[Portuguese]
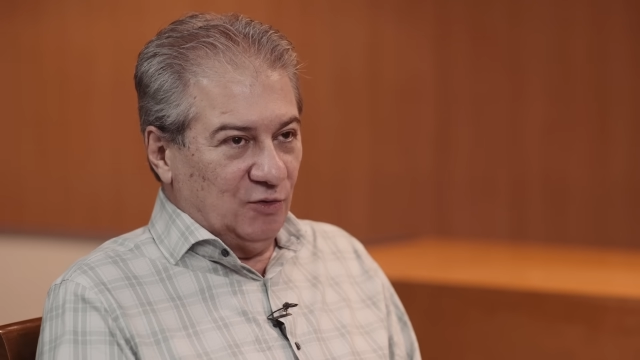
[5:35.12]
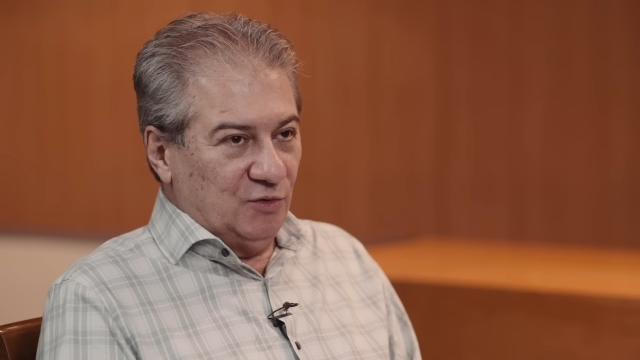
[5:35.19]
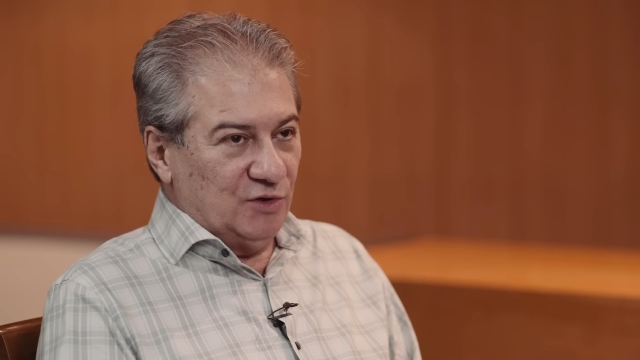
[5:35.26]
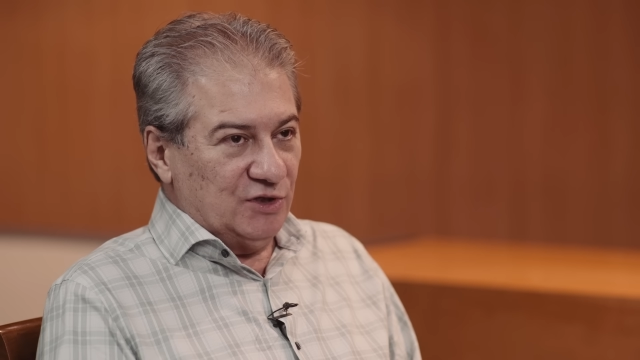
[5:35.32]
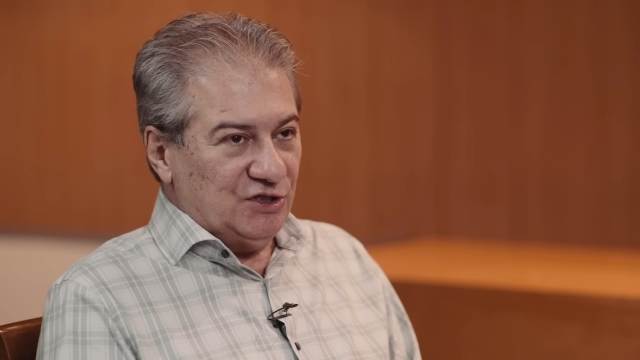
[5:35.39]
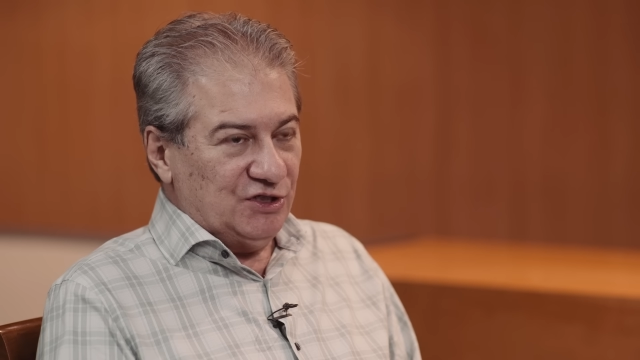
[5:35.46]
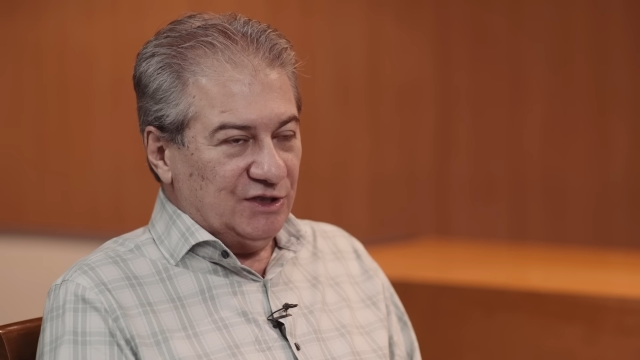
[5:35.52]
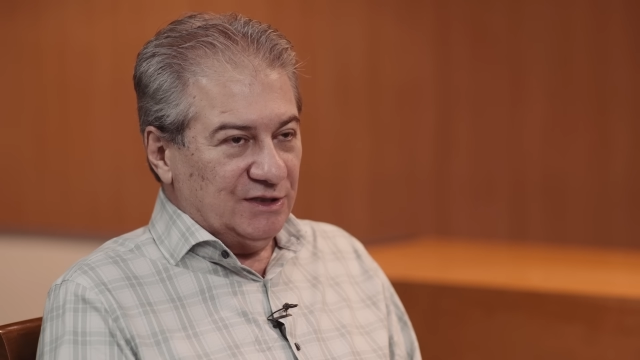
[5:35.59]

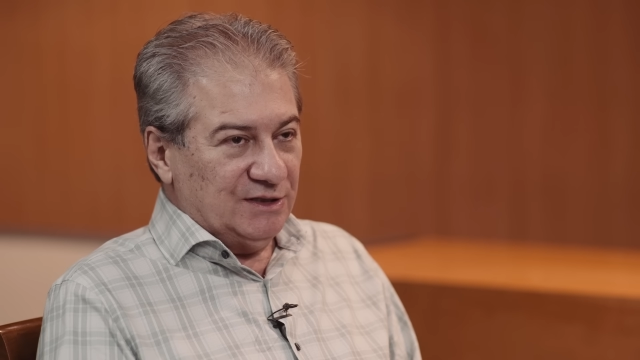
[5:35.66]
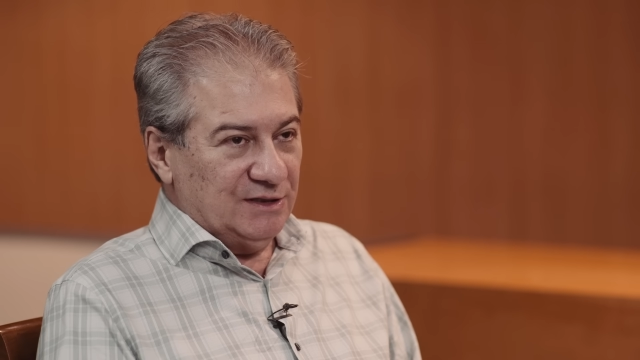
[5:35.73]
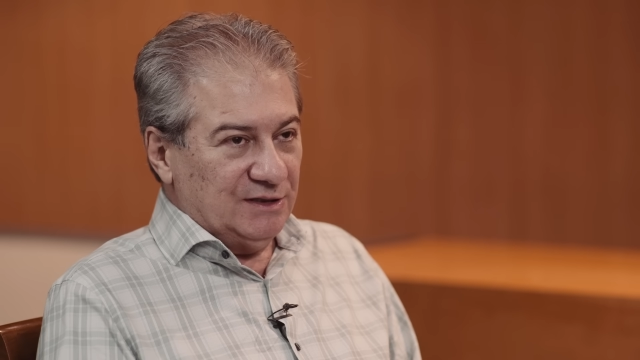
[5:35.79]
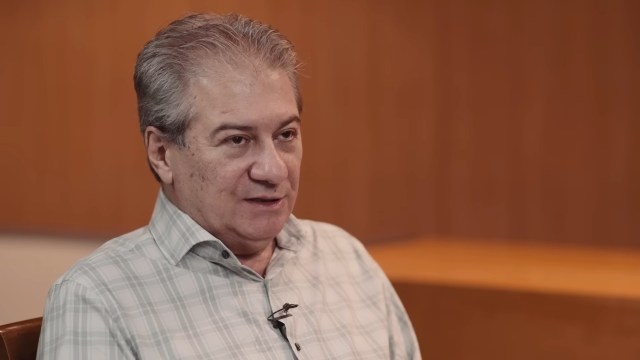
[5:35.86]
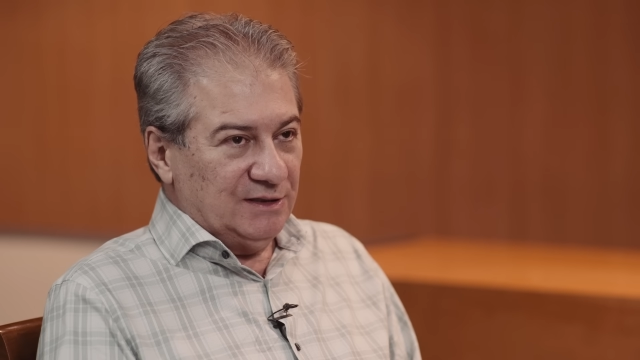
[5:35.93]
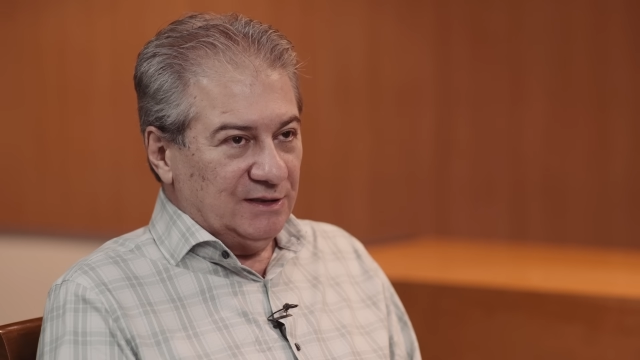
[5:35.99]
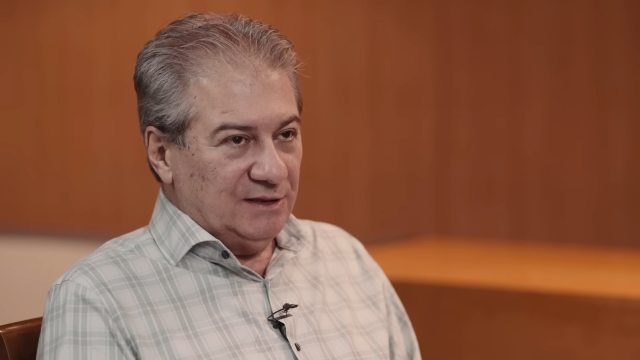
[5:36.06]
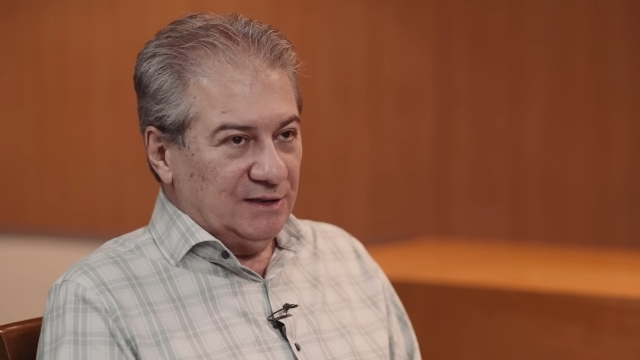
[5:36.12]
Hoje,
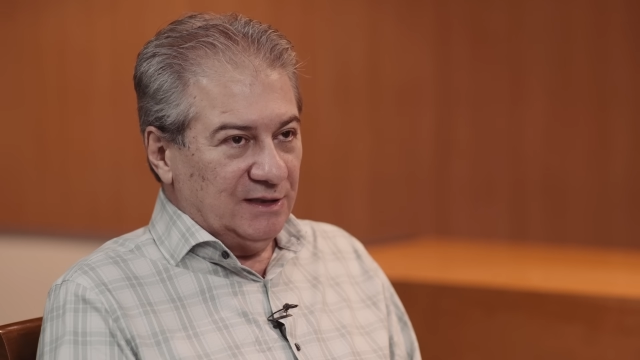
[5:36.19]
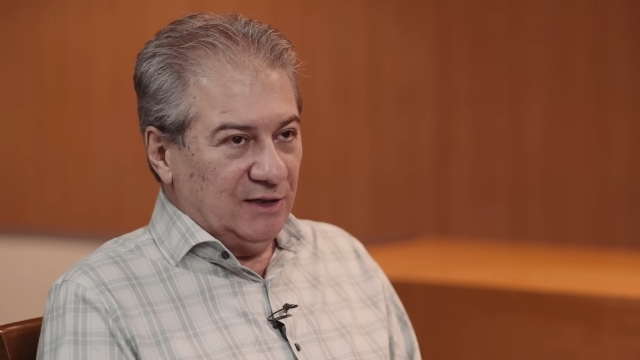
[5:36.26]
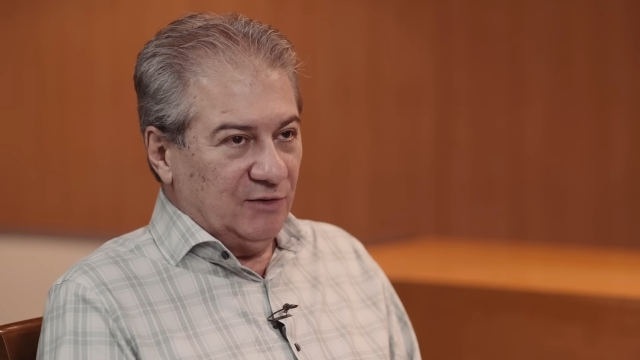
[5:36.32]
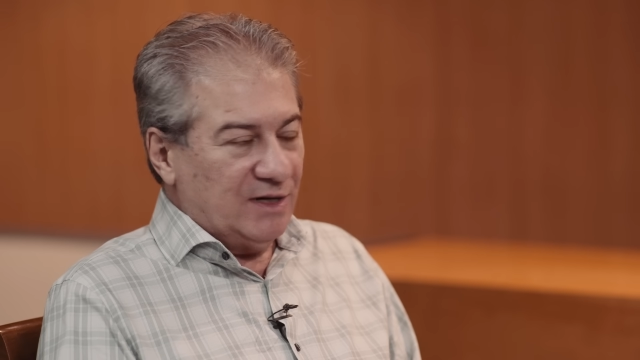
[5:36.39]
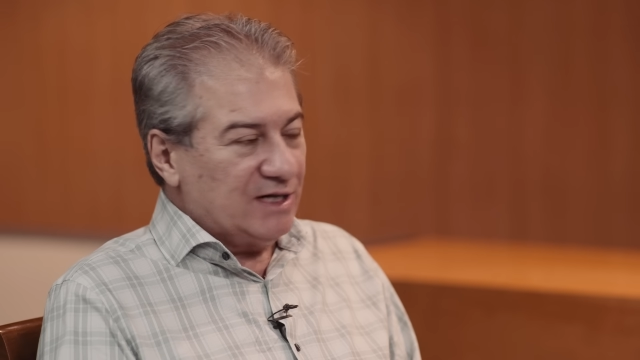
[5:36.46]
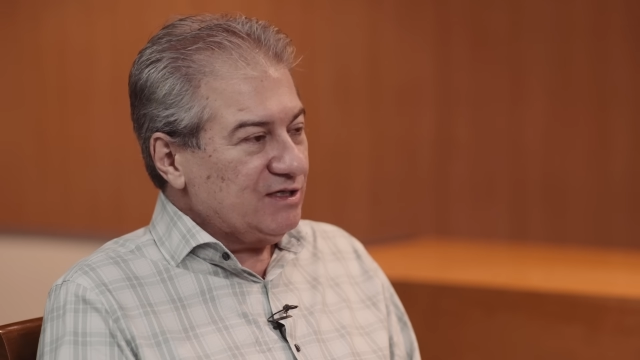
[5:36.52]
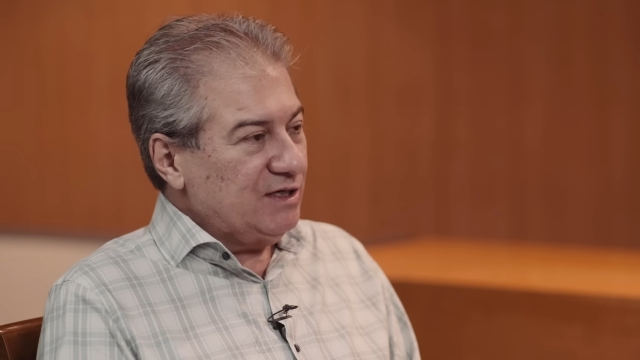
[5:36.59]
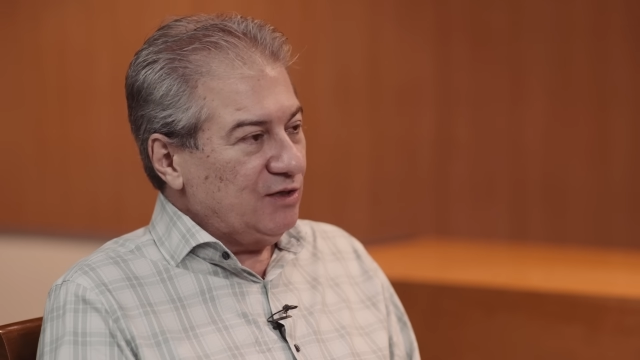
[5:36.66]

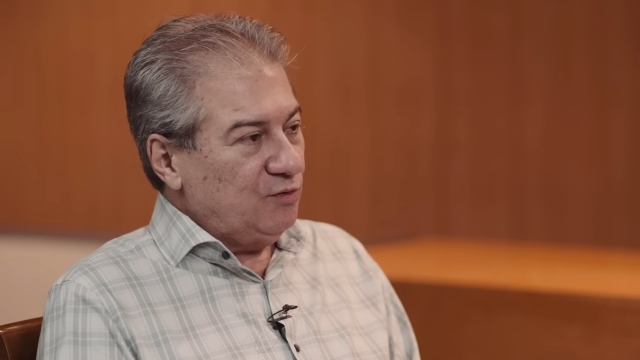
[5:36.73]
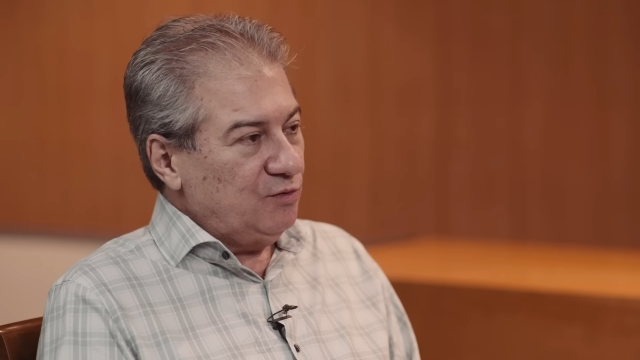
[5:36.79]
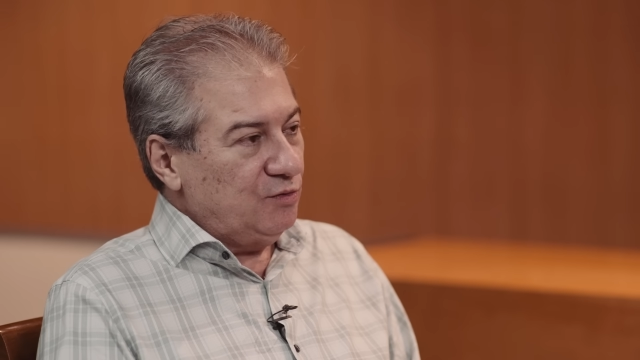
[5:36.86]
eu acho que é o,